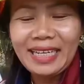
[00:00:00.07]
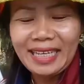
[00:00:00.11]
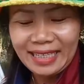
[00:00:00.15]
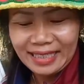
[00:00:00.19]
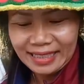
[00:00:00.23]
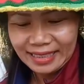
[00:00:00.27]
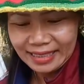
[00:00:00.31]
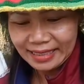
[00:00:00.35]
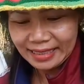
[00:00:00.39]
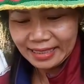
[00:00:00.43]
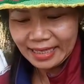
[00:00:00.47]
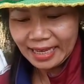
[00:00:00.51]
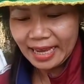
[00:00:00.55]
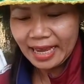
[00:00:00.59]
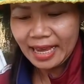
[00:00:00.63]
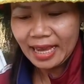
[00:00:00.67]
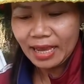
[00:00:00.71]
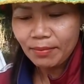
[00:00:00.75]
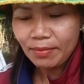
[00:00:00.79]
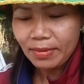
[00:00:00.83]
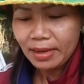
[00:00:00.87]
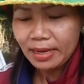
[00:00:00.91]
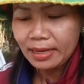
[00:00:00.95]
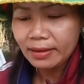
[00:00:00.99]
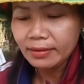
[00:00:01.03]
ดีจ้า
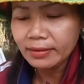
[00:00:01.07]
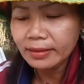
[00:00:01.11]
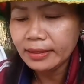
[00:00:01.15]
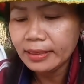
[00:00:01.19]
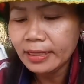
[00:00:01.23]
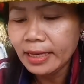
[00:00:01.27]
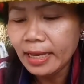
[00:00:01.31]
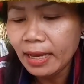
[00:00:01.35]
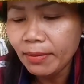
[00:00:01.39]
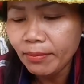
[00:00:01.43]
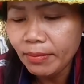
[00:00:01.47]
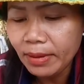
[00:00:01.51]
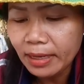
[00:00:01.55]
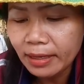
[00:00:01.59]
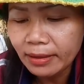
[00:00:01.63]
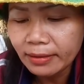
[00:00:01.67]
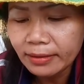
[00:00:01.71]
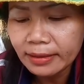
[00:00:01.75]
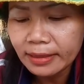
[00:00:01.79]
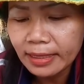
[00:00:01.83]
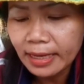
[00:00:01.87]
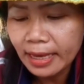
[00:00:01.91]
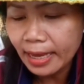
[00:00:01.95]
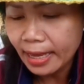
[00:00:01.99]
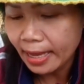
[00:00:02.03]
มาแล้วจ้ามาแล้ว
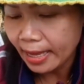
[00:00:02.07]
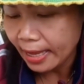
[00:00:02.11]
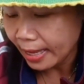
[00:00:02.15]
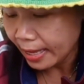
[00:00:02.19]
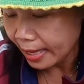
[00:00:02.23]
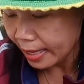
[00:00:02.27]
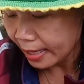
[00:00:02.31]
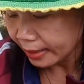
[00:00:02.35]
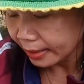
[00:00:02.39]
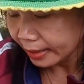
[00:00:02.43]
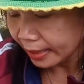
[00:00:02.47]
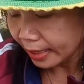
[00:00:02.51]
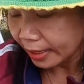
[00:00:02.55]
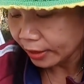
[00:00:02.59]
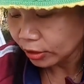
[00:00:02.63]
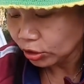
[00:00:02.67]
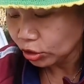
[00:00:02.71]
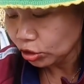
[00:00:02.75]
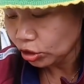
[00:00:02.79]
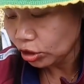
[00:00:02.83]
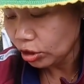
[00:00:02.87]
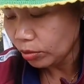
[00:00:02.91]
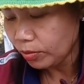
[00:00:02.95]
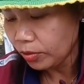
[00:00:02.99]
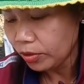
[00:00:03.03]
จ้าใต้ช
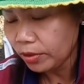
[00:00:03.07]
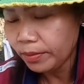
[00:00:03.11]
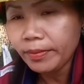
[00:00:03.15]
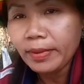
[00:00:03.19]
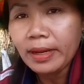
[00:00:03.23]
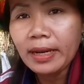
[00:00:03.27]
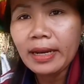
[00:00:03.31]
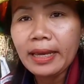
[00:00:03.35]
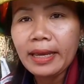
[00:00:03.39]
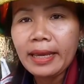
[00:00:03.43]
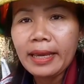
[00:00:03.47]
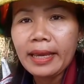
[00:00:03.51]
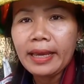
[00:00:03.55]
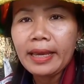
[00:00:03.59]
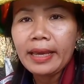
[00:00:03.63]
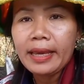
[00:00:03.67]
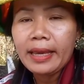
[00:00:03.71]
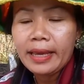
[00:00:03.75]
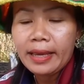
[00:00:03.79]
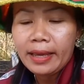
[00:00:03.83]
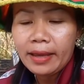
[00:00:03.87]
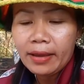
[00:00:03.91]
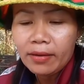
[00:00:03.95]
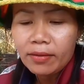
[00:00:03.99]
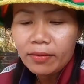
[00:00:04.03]
นบทมาแล้
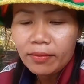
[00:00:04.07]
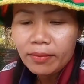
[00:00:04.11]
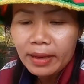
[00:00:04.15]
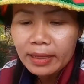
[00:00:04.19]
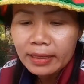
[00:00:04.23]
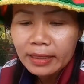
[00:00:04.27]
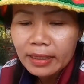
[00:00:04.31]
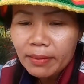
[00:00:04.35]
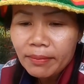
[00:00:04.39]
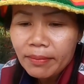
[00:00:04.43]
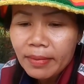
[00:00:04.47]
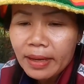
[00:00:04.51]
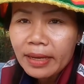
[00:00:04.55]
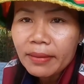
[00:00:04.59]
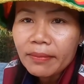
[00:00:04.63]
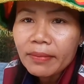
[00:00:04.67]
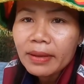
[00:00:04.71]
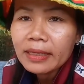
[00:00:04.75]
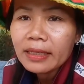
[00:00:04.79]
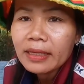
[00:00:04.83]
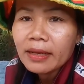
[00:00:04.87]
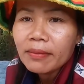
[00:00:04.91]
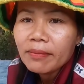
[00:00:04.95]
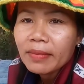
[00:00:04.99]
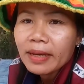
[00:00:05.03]
วมาทำไม
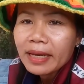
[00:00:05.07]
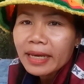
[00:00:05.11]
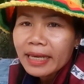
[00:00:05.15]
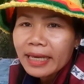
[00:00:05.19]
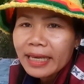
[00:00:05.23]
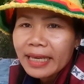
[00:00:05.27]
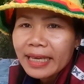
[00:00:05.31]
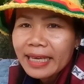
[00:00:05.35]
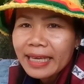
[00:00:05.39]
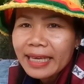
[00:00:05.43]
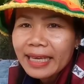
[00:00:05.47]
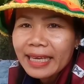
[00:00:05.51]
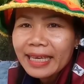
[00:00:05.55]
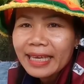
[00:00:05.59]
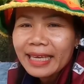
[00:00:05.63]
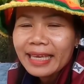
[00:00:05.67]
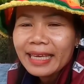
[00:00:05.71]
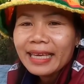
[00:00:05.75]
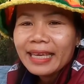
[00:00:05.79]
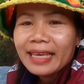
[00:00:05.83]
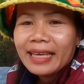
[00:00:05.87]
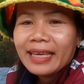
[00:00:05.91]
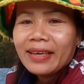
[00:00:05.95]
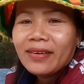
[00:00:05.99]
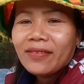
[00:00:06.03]
มาทำไม
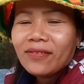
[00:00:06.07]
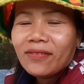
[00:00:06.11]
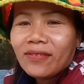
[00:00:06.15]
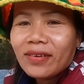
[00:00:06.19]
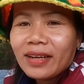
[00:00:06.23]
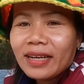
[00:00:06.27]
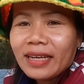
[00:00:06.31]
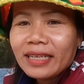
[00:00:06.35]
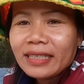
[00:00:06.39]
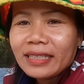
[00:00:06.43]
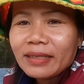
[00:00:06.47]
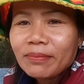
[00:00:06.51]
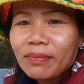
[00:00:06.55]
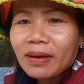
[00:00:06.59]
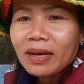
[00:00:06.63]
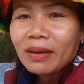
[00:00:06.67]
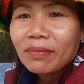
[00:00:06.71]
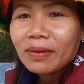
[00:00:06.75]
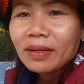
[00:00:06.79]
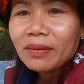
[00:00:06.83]
วันนี้จะพา